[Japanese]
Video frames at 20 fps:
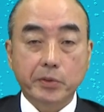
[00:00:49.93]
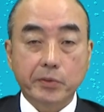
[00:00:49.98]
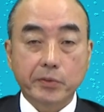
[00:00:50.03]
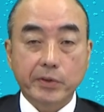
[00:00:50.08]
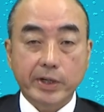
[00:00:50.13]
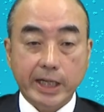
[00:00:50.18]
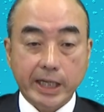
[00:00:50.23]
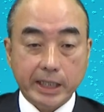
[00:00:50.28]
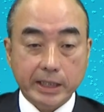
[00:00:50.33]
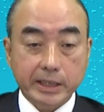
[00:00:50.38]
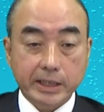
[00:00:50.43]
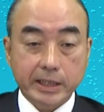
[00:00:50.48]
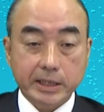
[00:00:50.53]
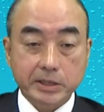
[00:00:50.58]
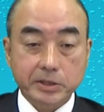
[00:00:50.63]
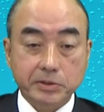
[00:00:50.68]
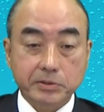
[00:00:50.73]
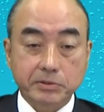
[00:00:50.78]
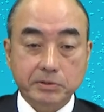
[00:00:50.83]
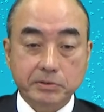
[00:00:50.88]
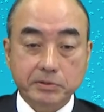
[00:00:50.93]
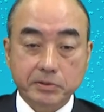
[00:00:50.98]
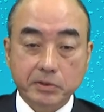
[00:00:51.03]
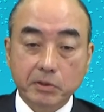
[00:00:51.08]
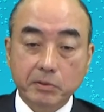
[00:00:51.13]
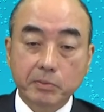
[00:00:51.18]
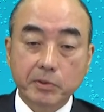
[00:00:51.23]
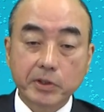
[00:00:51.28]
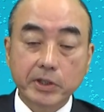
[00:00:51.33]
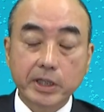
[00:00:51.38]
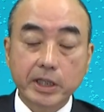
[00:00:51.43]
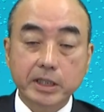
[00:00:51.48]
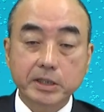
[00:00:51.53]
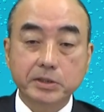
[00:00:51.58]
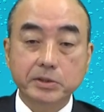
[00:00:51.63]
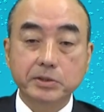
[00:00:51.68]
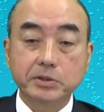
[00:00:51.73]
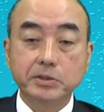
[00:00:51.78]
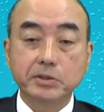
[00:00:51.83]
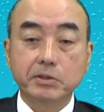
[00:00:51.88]
分かりやすく覚えや
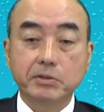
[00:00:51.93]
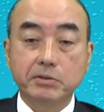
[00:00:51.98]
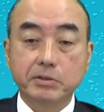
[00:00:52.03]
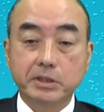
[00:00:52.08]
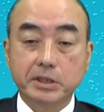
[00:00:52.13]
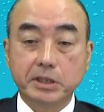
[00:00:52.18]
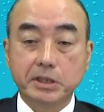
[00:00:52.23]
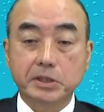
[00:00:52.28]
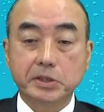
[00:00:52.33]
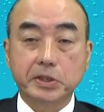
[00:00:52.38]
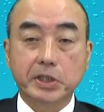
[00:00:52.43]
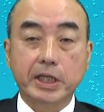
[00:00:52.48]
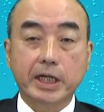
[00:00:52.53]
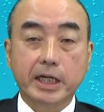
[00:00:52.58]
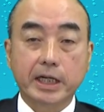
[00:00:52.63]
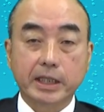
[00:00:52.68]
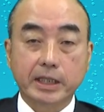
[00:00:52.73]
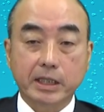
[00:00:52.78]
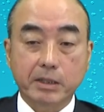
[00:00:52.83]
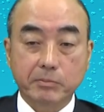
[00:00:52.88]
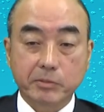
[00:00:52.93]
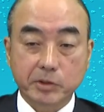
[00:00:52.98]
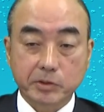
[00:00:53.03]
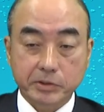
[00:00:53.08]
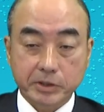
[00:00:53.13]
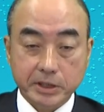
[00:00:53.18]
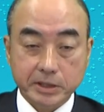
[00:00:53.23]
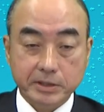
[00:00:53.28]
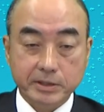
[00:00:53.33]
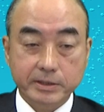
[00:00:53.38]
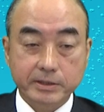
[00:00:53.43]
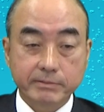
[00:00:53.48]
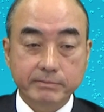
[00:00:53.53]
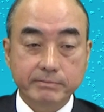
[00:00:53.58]
すいようにつけられたものです。